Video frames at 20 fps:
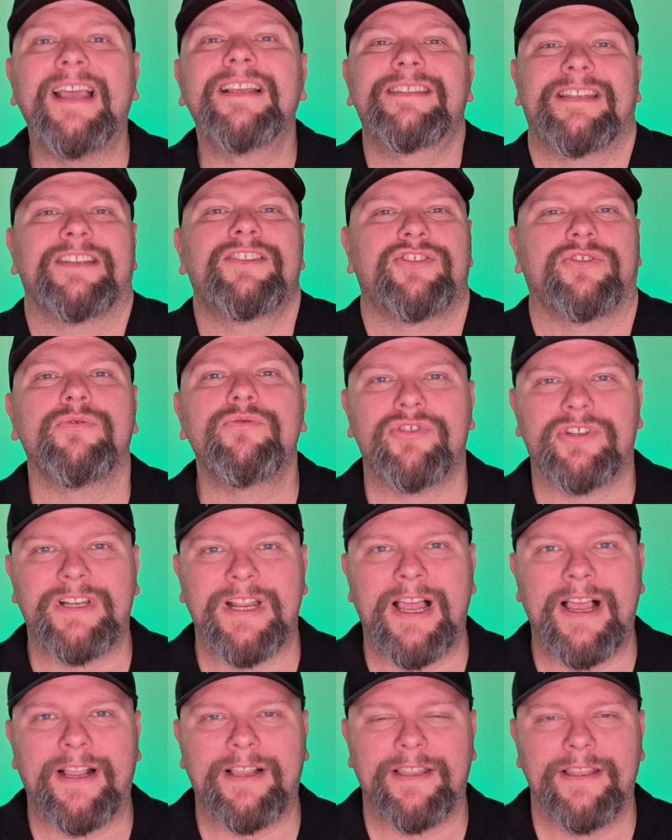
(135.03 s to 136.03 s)
Es ist so
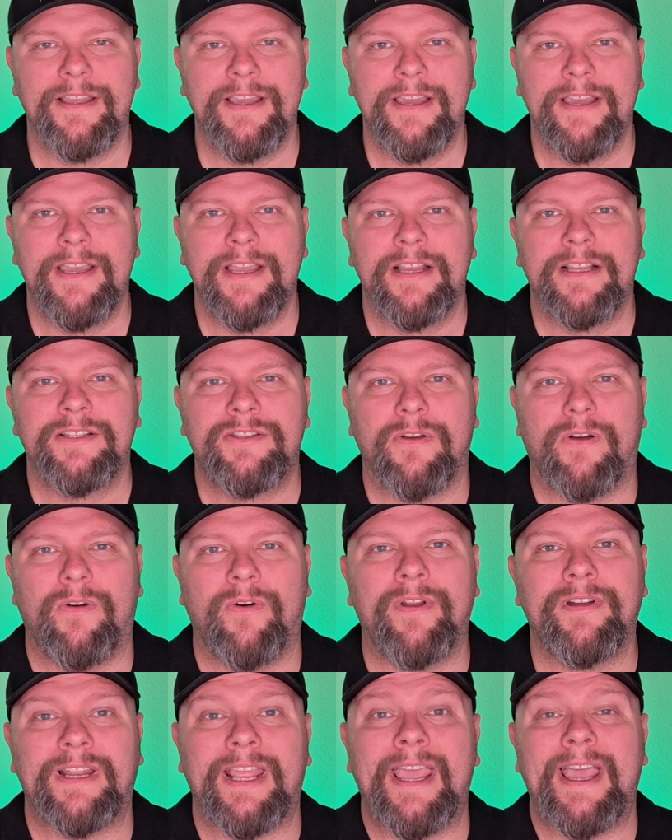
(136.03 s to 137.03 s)
stark. So,
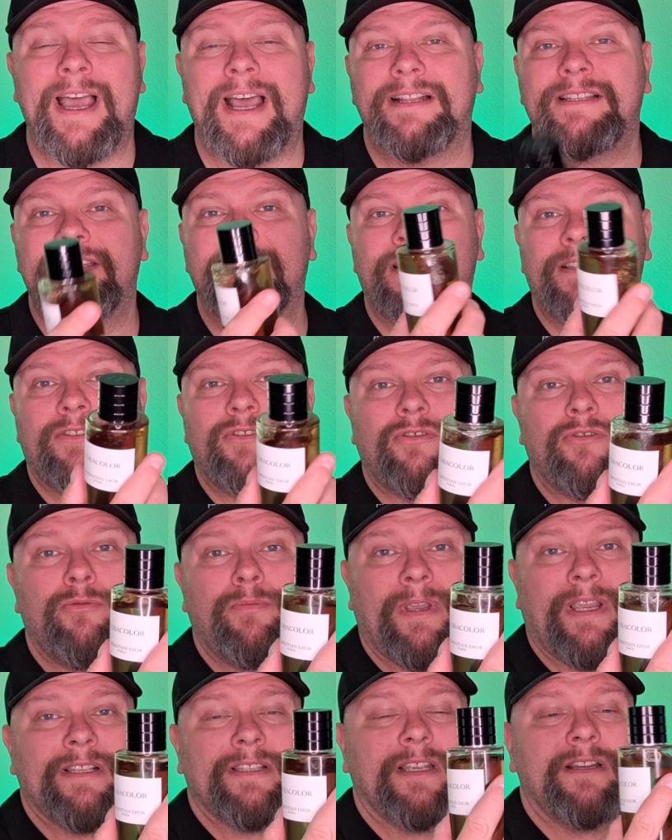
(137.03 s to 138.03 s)
und er hat sich
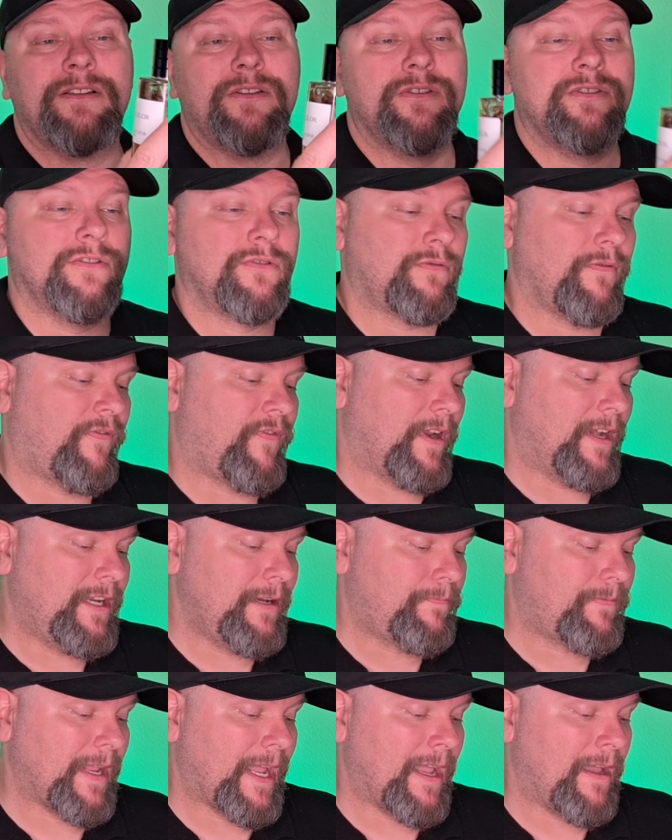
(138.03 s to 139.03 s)
übrigens in diesen Duft
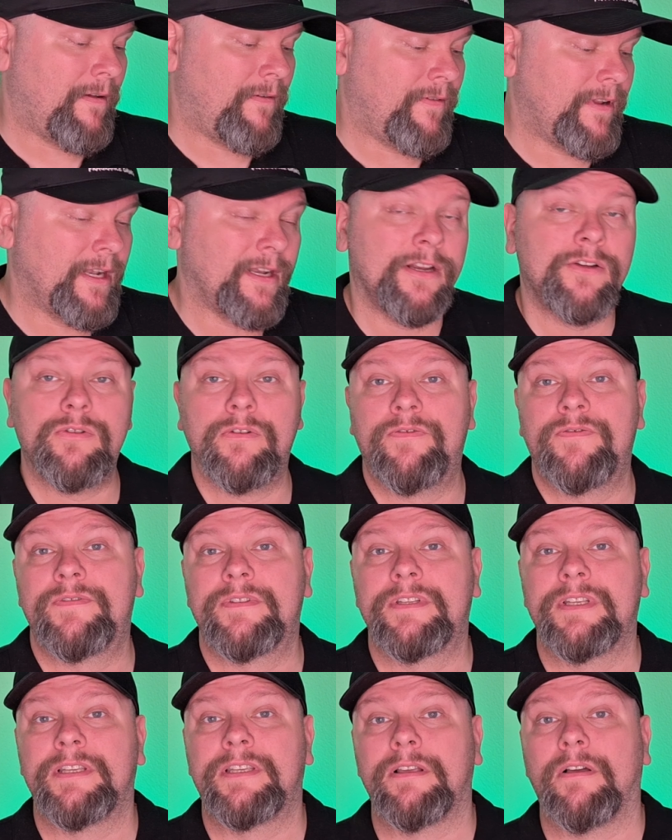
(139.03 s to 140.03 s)
verliebt. Er will den
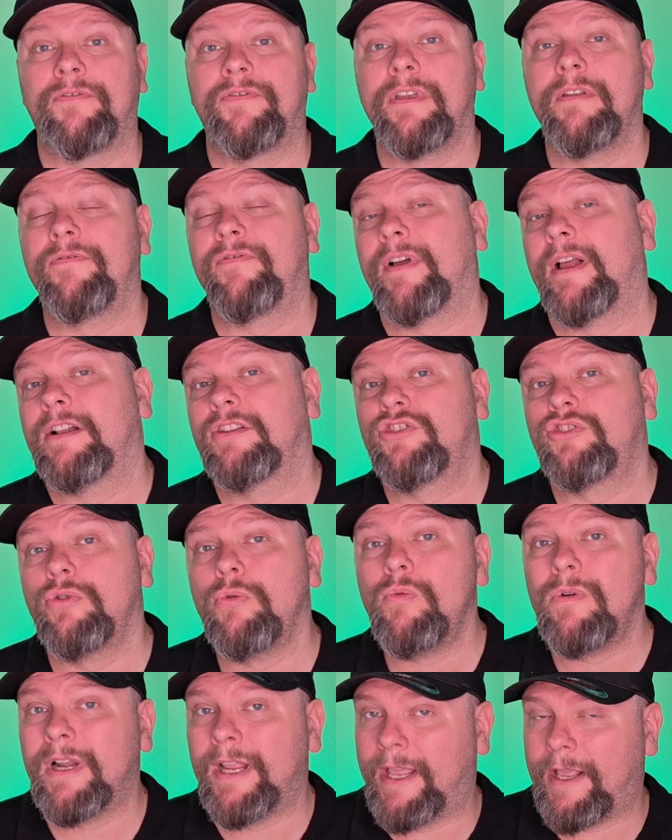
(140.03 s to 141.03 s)
Duft sich auf jeden Fall
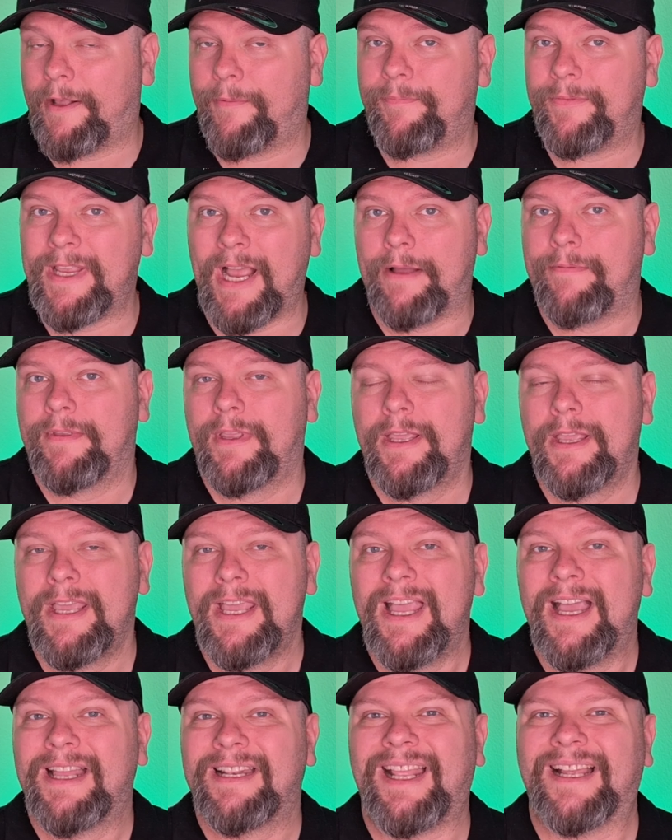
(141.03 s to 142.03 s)
zulegen. Ja,
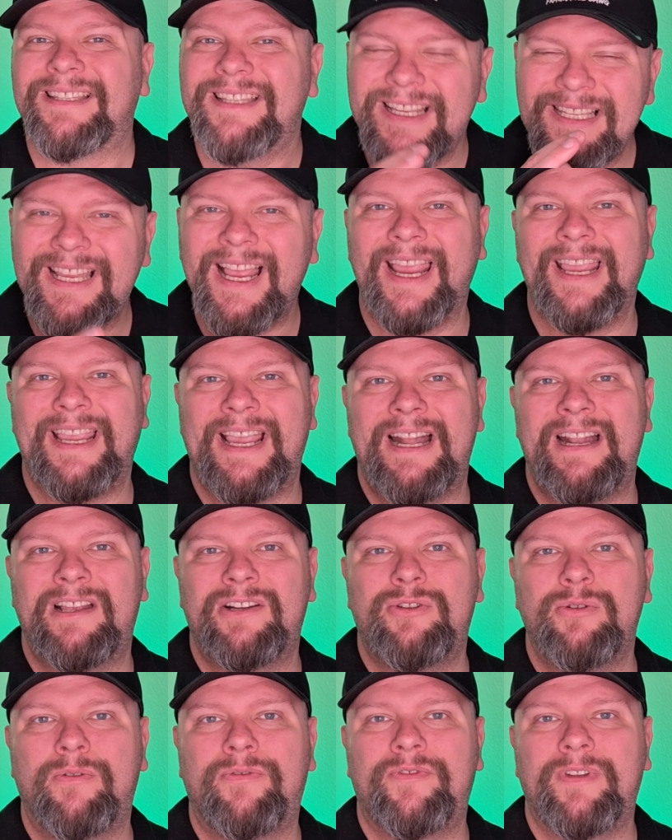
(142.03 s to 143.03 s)
das ist ein
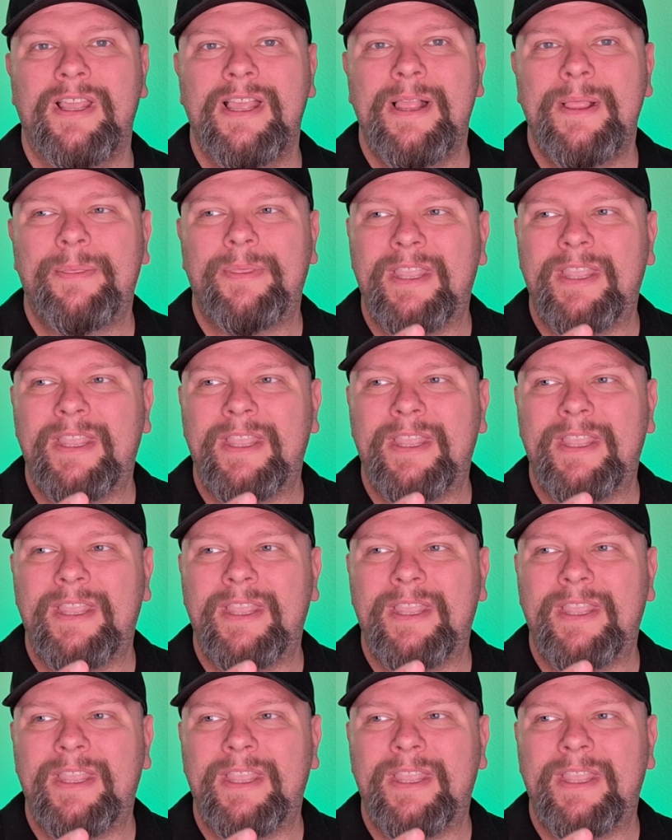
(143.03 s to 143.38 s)
geiler Duft.